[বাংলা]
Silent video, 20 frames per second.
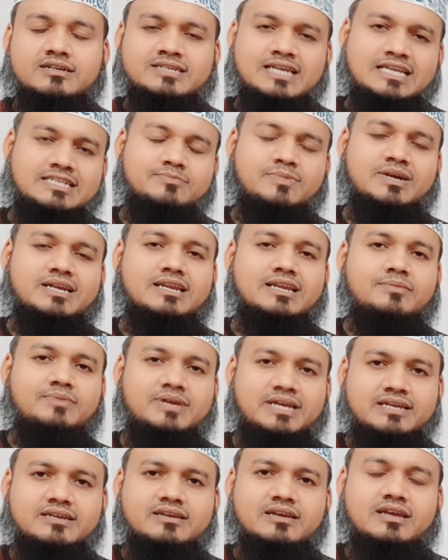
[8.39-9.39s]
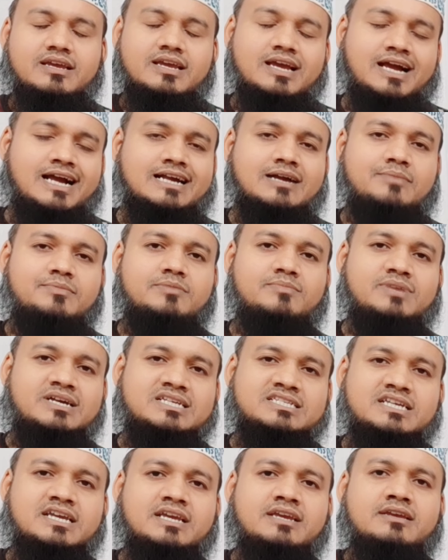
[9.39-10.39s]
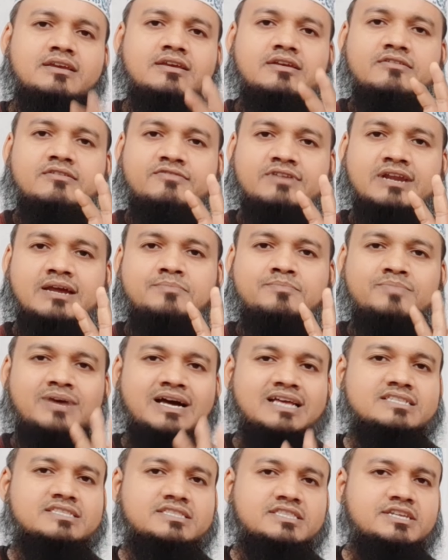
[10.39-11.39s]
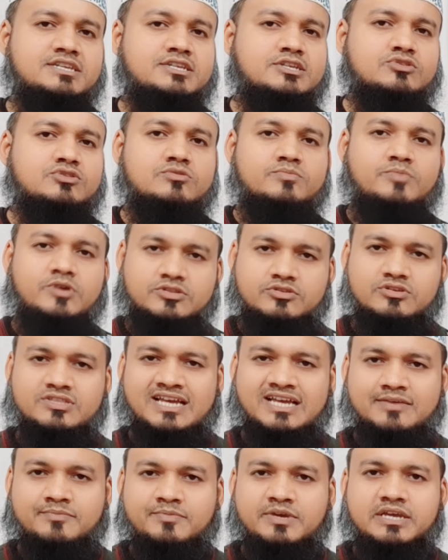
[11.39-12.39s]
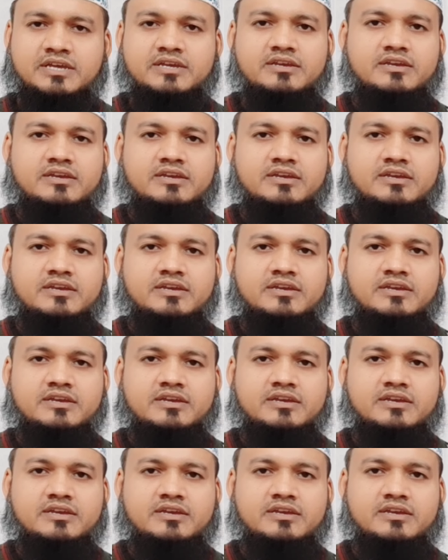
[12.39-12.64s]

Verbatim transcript: ডাচ বাংলা ব্যাংক আগামী মাসে প্রায় পাঁচ দিন কিন্তু বন্ধ থাকবে